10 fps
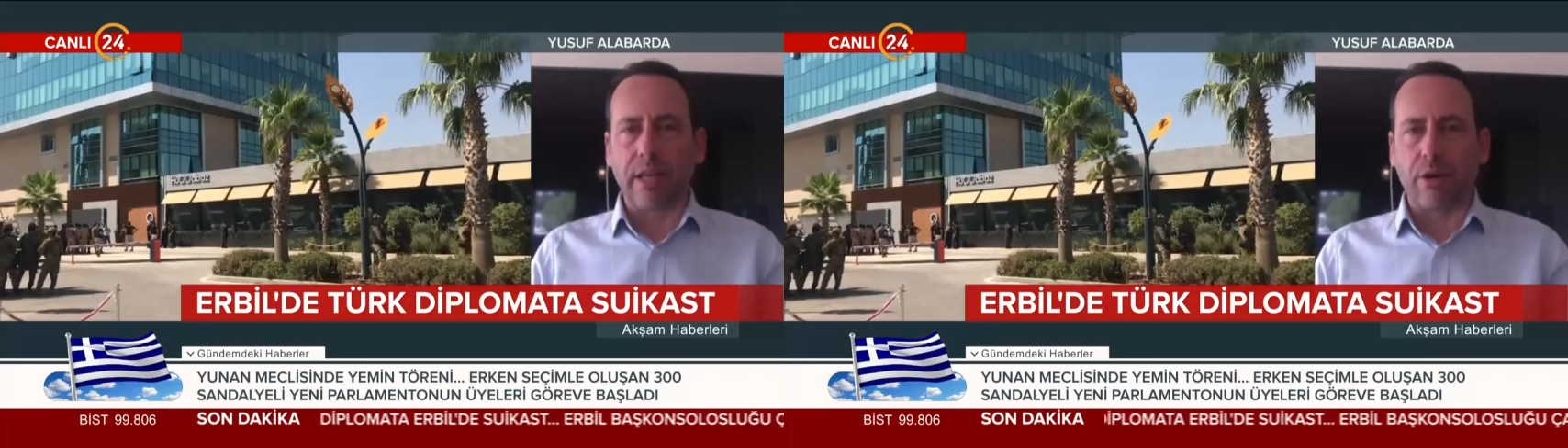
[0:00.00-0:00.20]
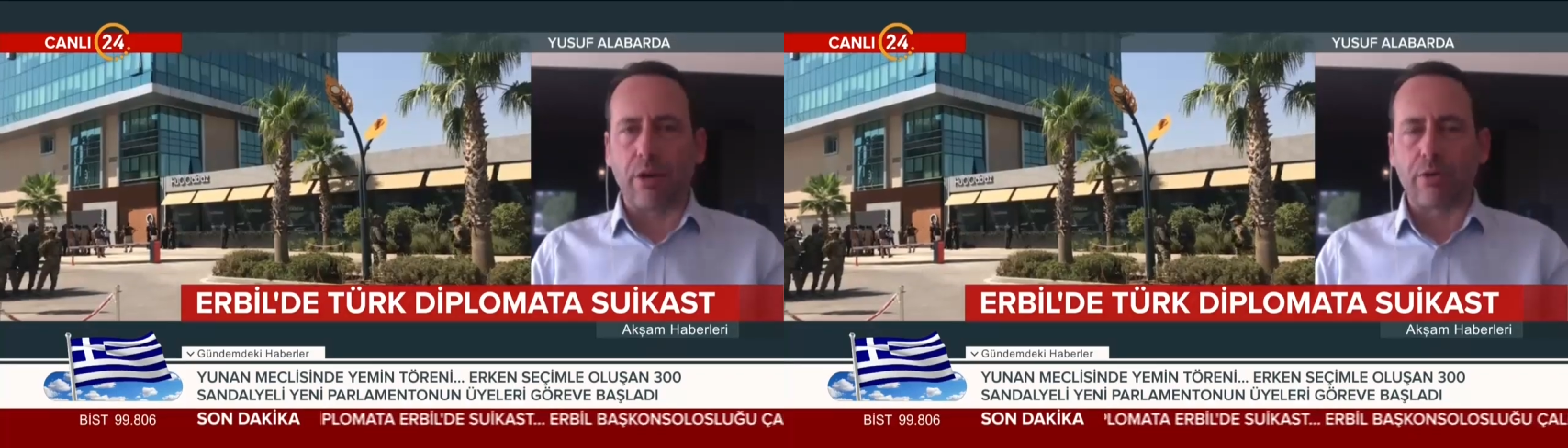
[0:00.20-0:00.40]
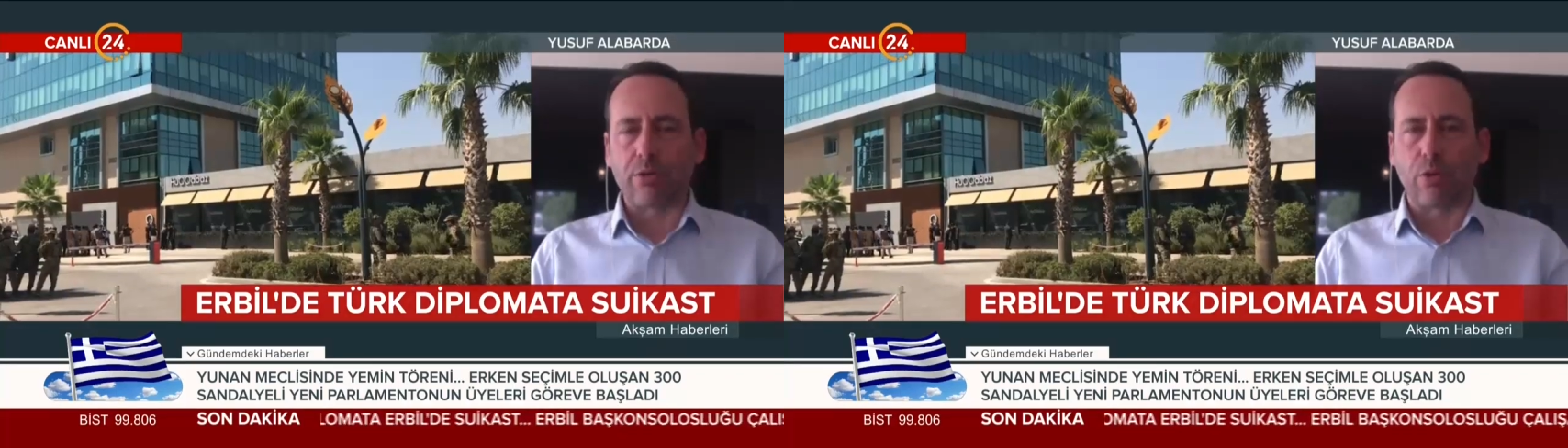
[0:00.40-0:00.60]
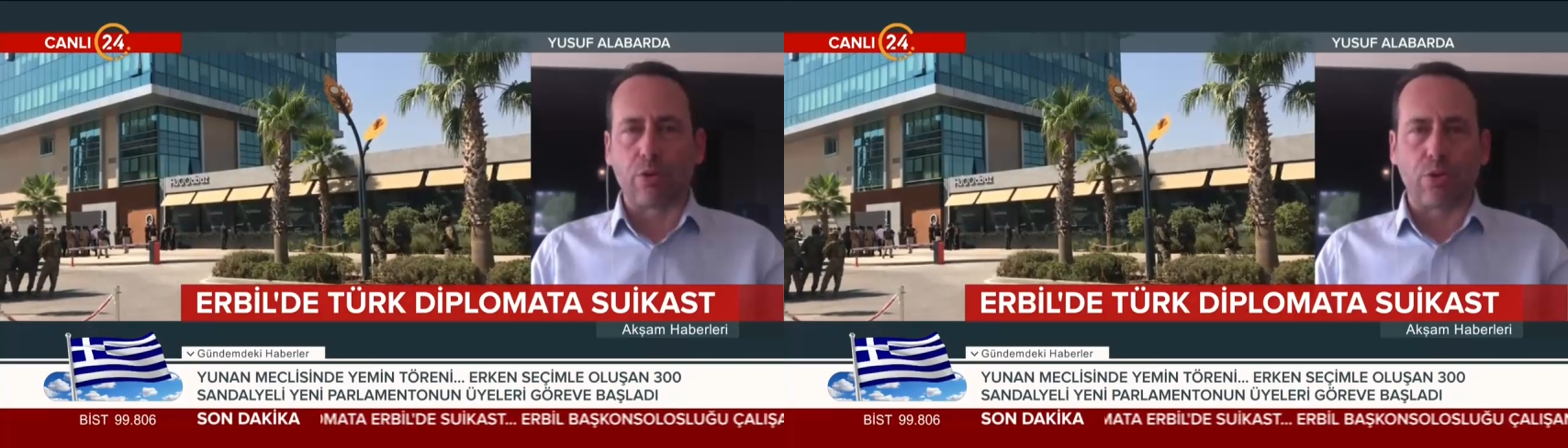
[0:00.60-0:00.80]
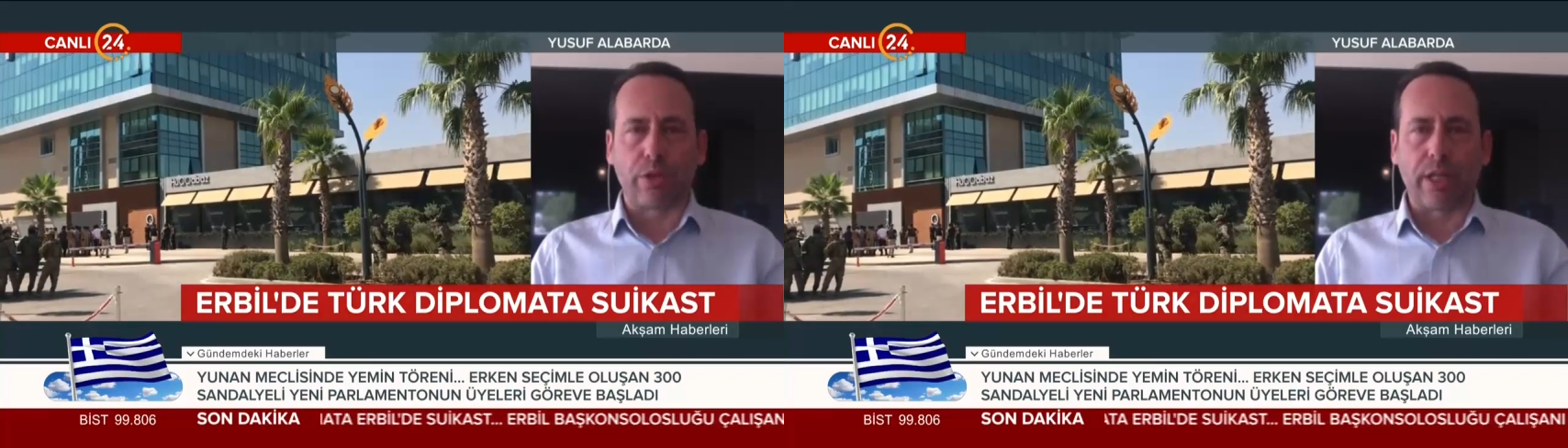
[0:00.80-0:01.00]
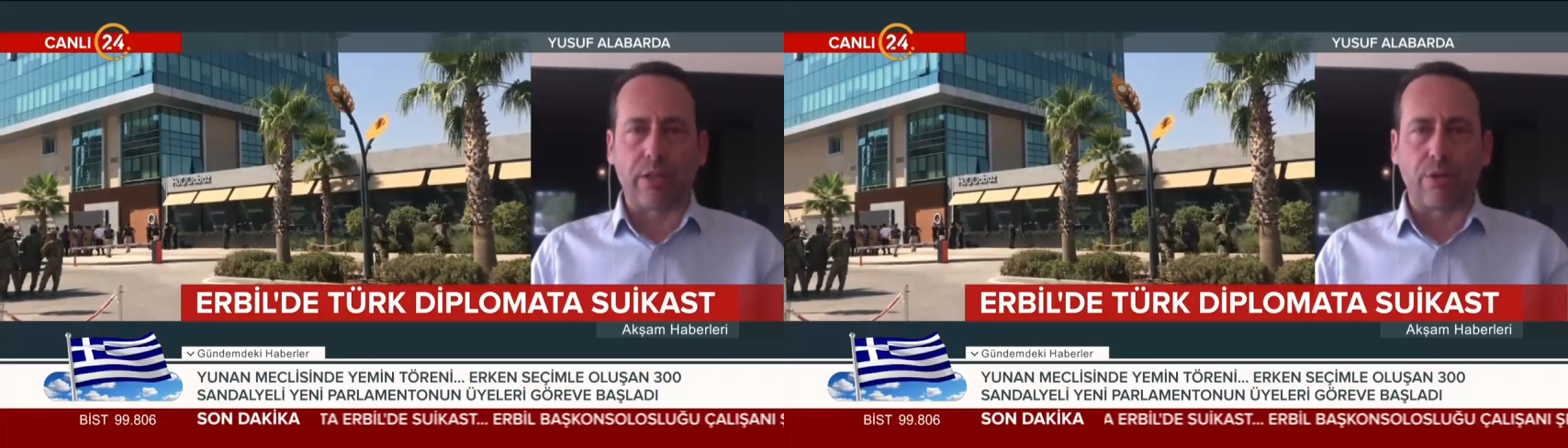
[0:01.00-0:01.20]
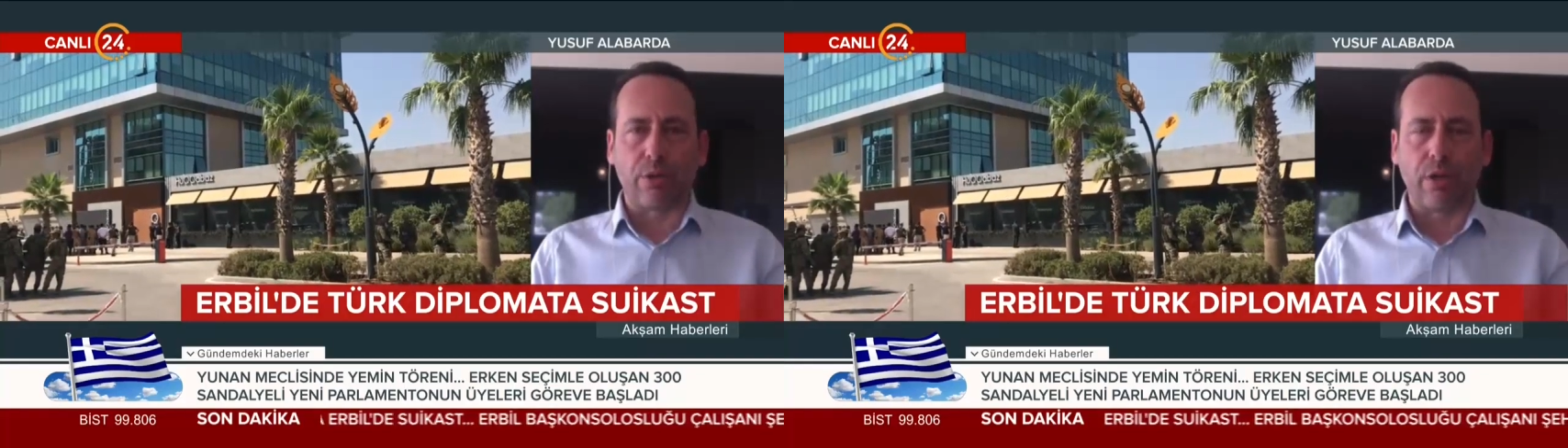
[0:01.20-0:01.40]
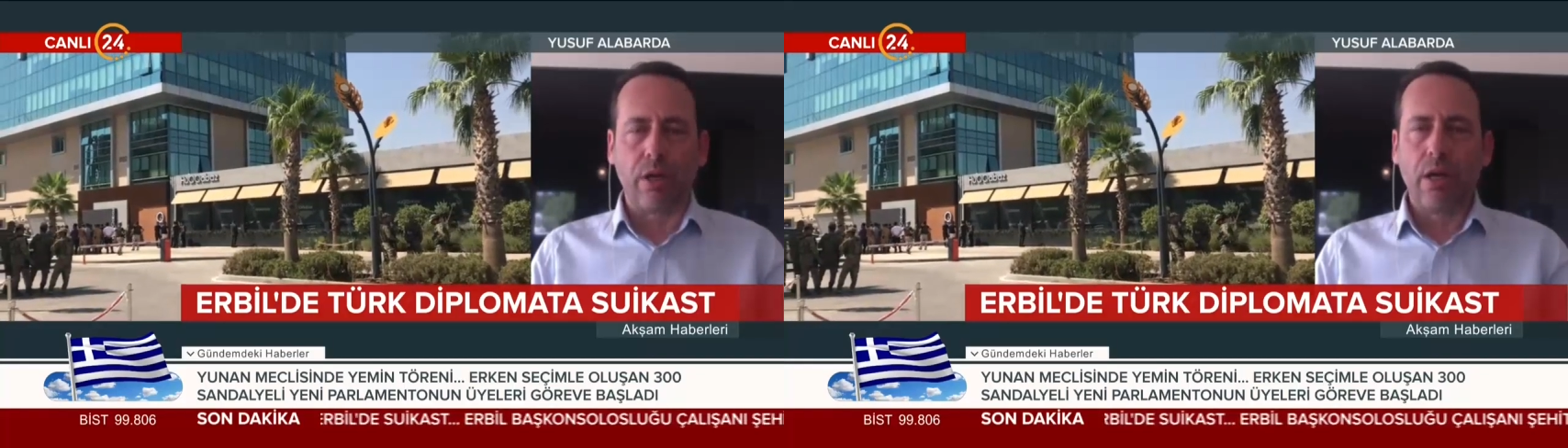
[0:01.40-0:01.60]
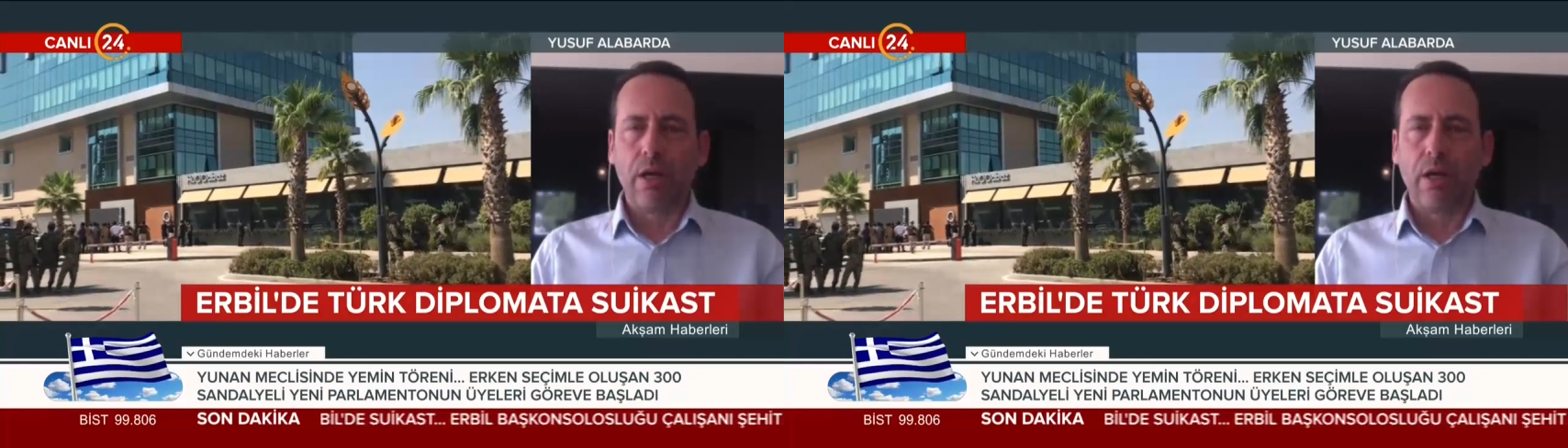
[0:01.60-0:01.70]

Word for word: terör konusunu getiriyor.